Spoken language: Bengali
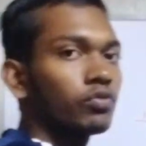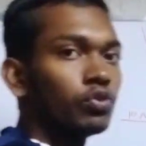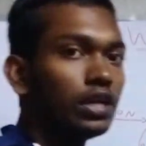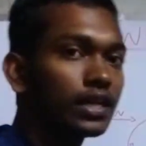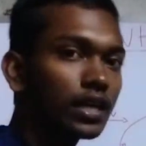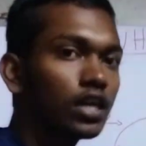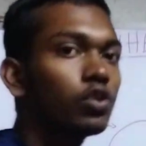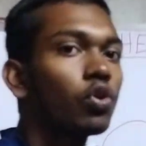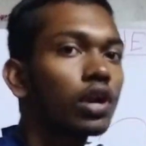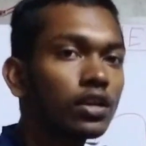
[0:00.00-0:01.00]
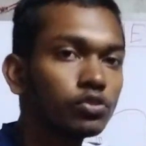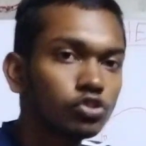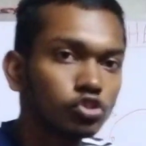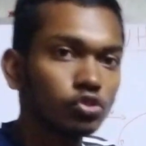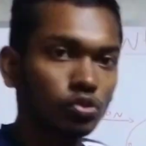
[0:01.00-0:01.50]
হুইলটাকে গড়ানোর
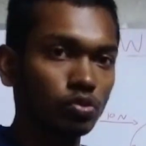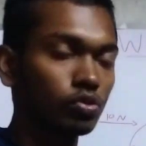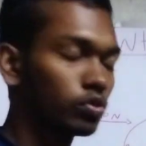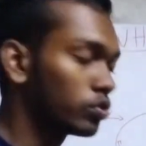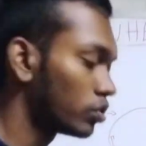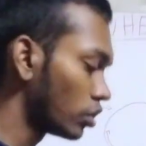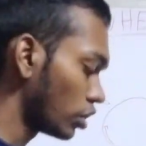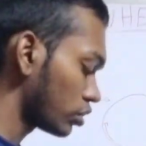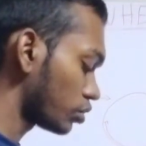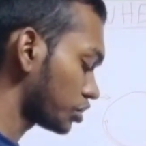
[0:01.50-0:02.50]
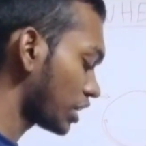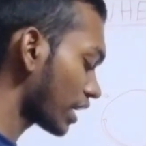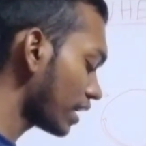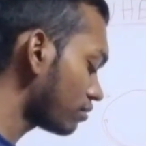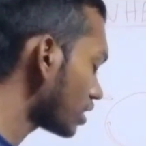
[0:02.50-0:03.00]
জন্য তো
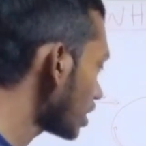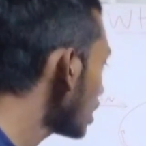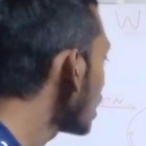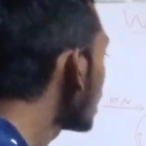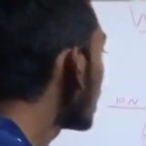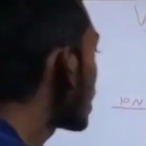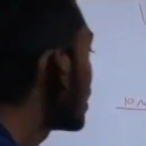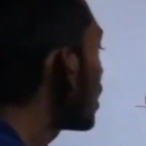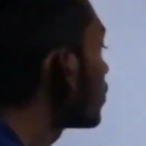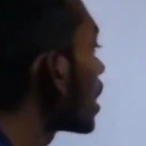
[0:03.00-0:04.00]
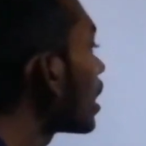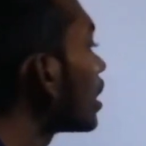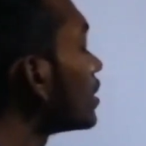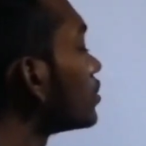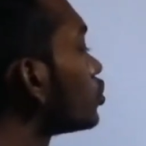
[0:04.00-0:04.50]
সেক্ষেত্রে এখানে আমরা
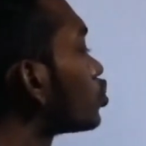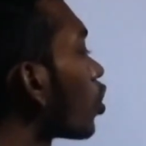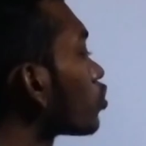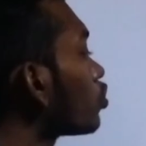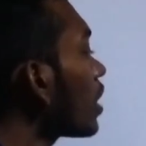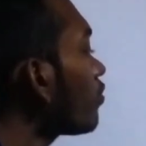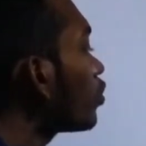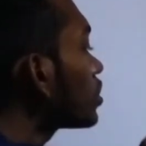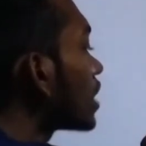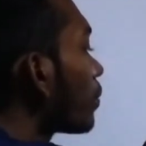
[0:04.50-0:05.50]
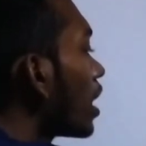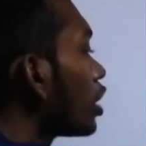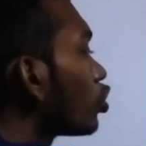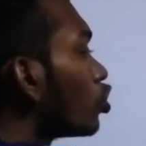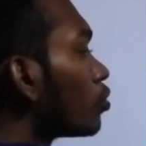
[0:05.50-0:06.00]
যতটা ফোর্স
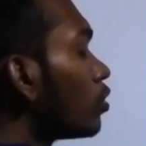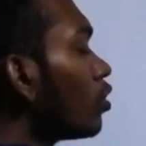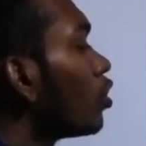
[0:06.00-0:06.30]
অ্যাপ্লাই করব